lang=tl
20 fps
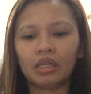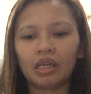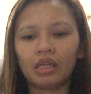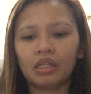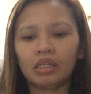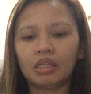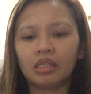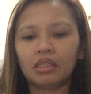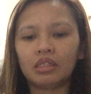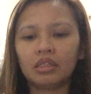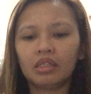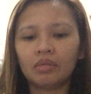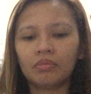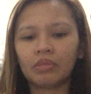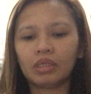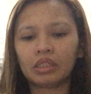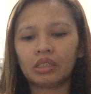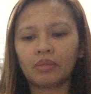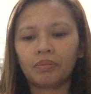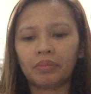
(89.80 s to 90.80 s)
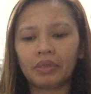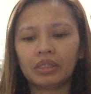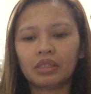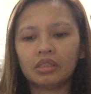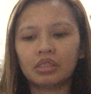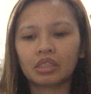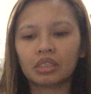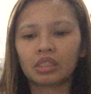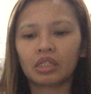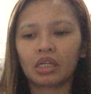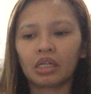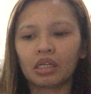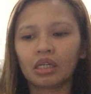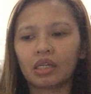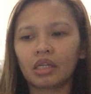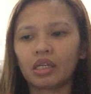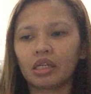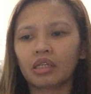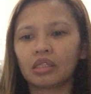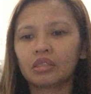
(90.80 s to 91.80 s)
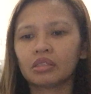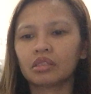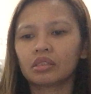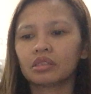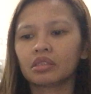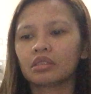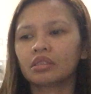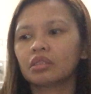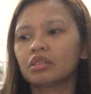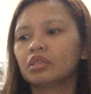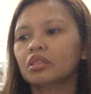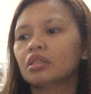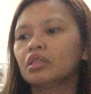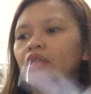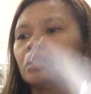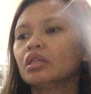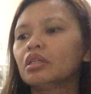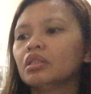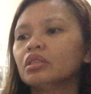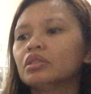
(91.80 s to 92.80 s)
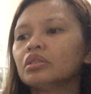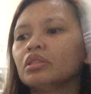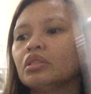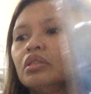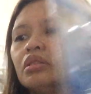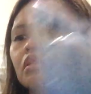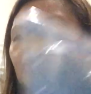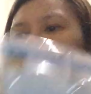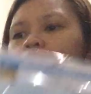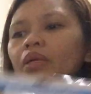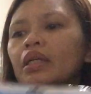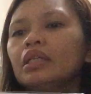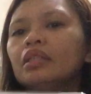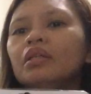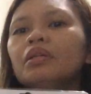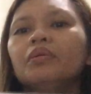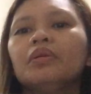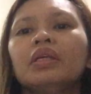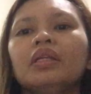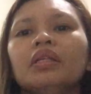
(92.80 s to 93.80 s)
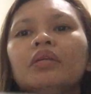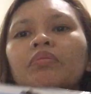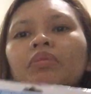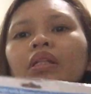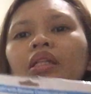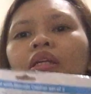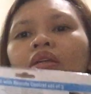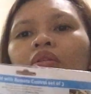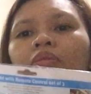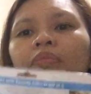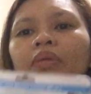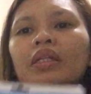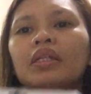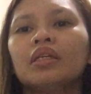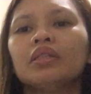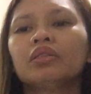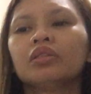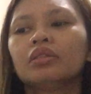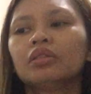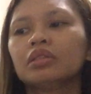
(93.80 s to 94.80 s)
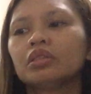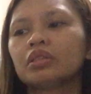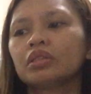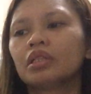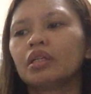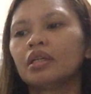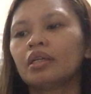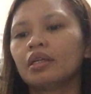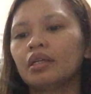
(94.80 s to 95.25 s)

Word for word: LED matipid siya guys. So, by the way, nabili ko pala to sa